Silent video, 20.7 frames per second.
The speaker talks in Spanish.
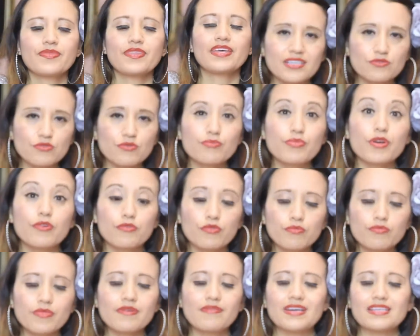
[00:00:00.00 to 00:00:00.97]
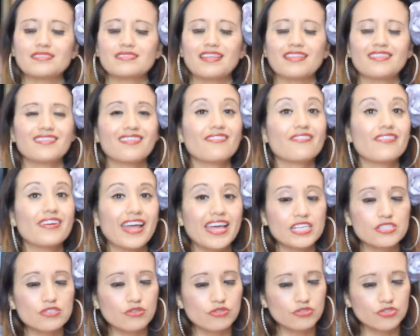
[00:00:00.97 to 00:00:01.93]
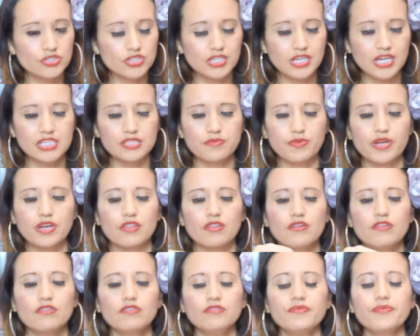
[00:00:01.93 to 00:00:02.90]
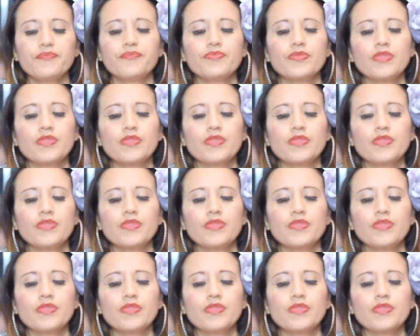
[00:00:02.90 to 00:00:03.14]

Es un perfume bastante fresco, chicas, perdón,